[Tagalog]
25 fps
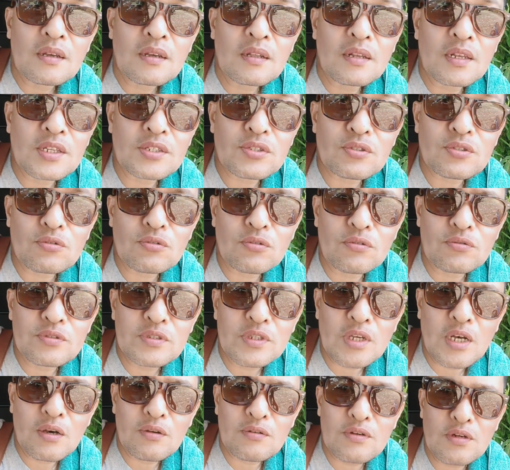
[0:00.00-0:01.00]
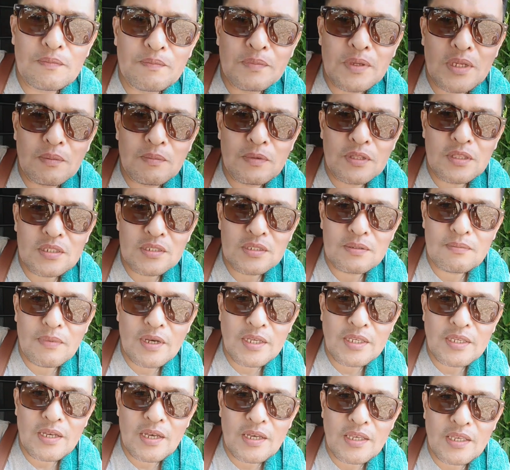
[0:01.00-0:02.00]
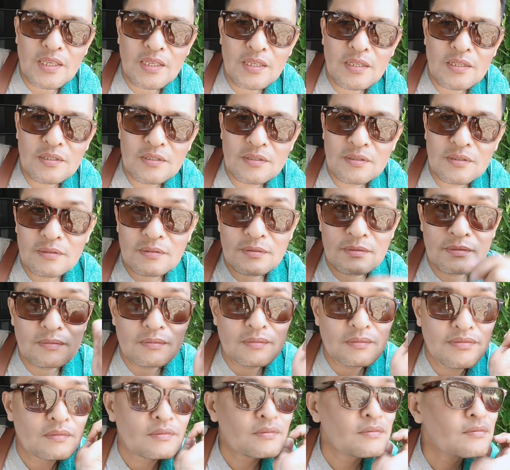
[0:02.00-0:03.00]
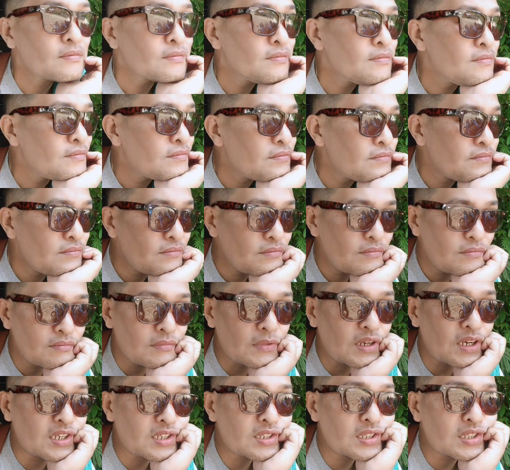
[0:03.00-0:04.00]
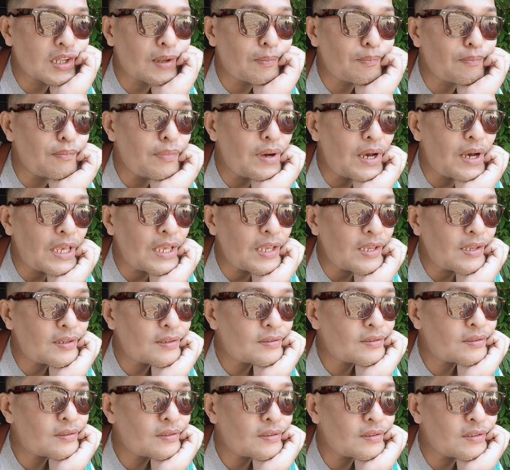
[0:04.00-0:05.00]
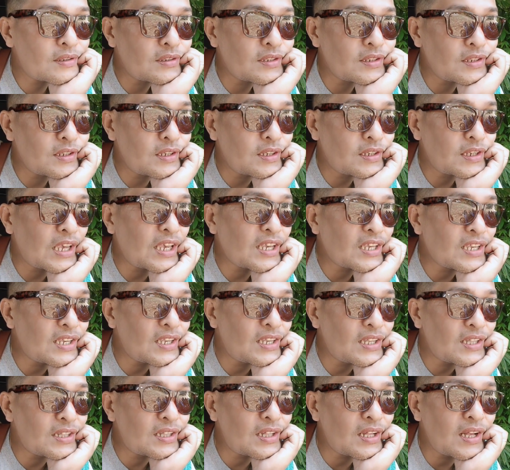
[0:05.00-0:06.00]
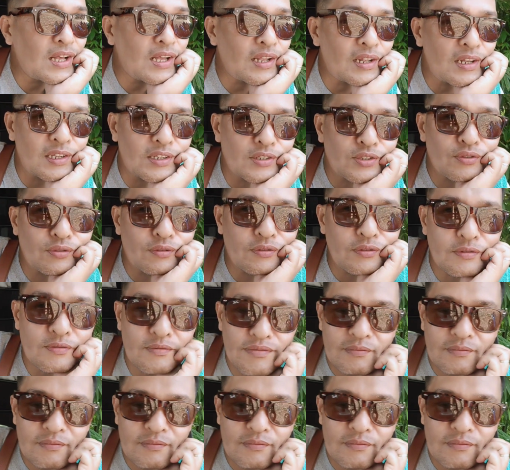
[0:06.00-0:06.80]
lisod kung jaon ka pirmita sa bayay pag standby yay kita lisod